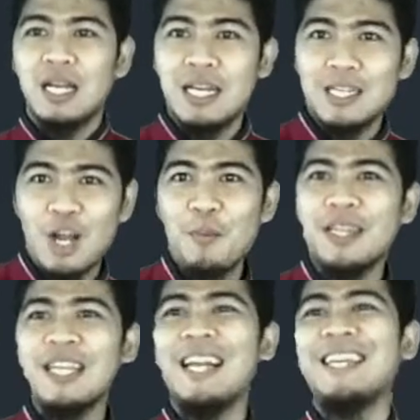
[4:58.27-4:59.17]
Nomor
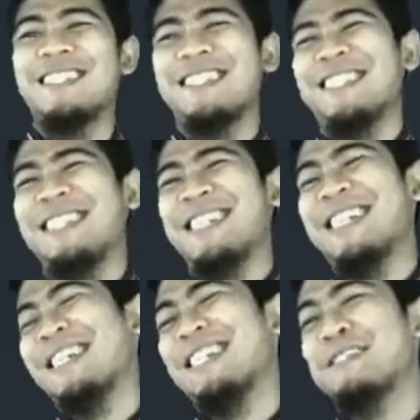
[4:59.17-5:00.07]
tiga nih,
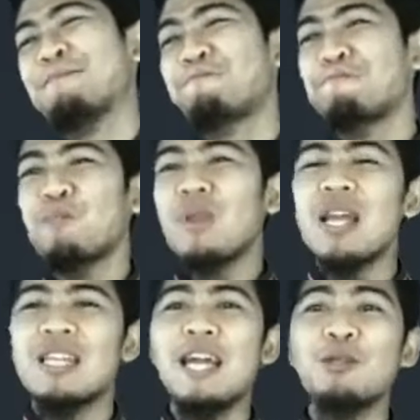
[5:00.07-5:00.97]
yeah.
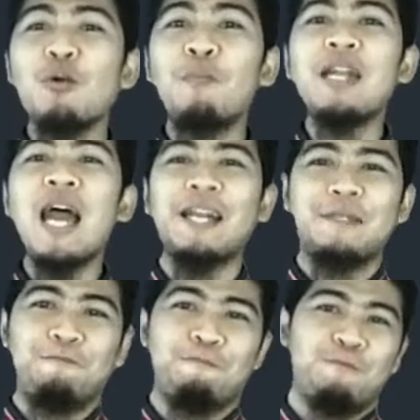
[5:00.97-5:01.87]
yaitu benar.
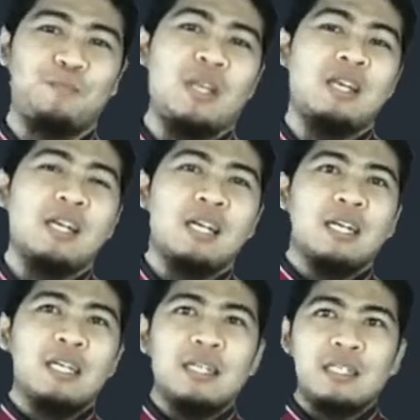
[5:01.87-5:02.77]

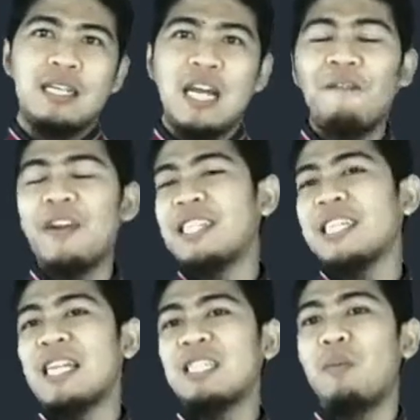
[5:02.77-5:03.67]

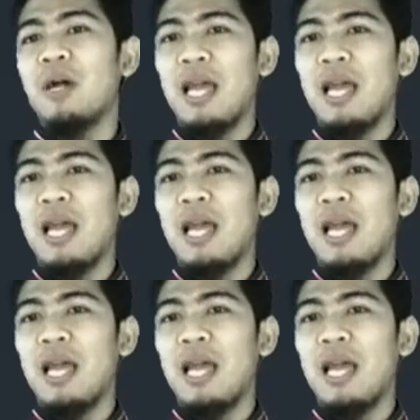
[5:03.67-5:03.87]
Didefinisikan sebagai